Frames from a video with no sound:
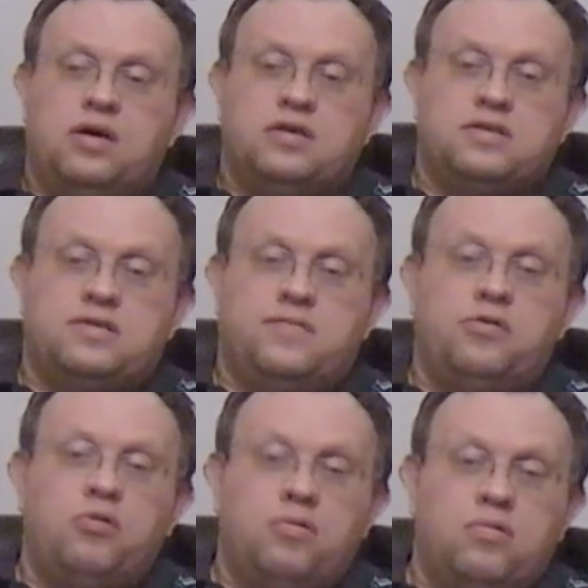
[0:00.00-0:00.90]

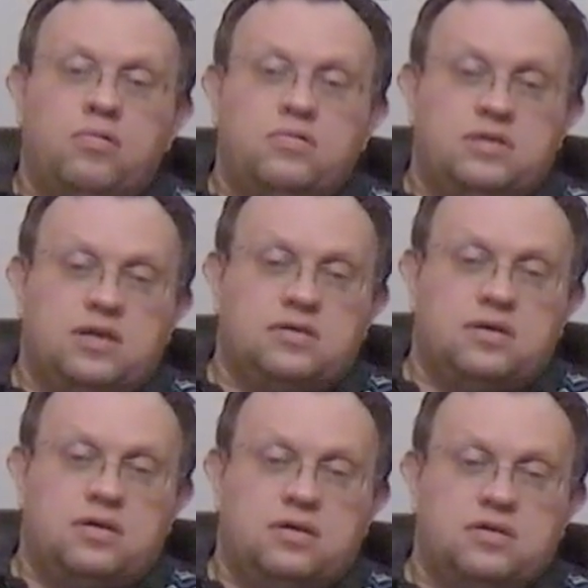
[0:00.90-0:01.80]
свое
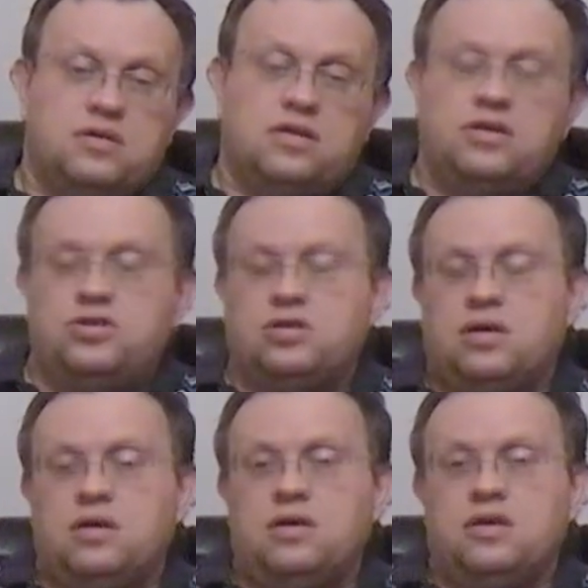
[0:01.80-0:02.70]
сердце зоологическое,